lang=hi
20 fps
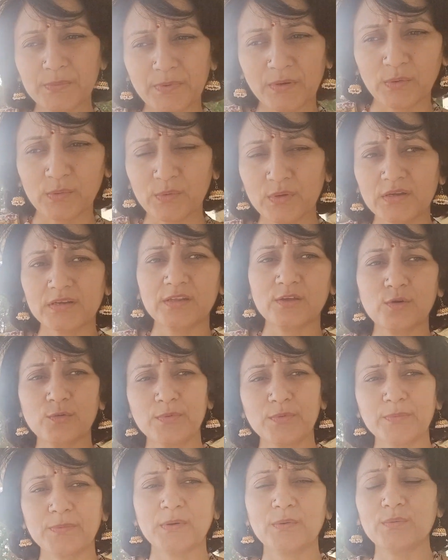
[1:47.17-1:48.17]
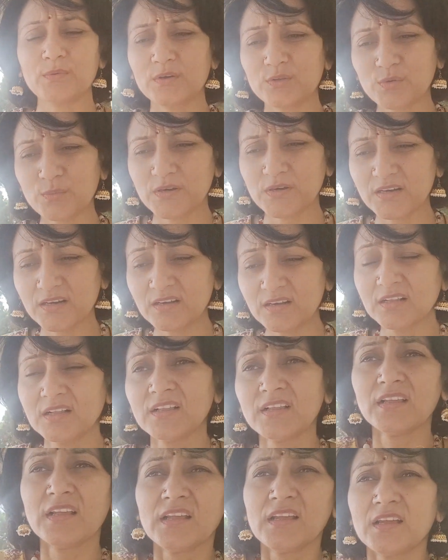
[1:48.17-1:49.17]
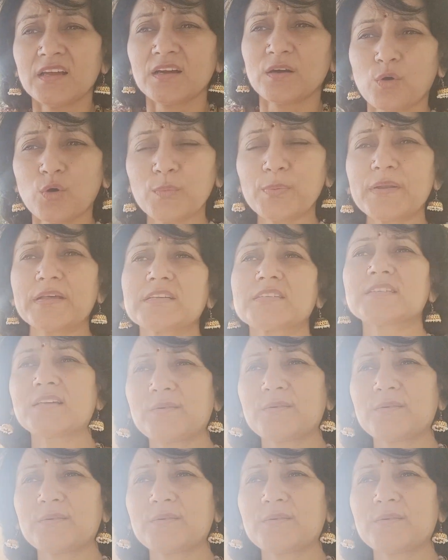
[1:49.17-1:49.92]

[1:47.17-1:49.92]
पाऊँगा नहीं हो भी पाऊँगा तो बड़ा होपलेस सा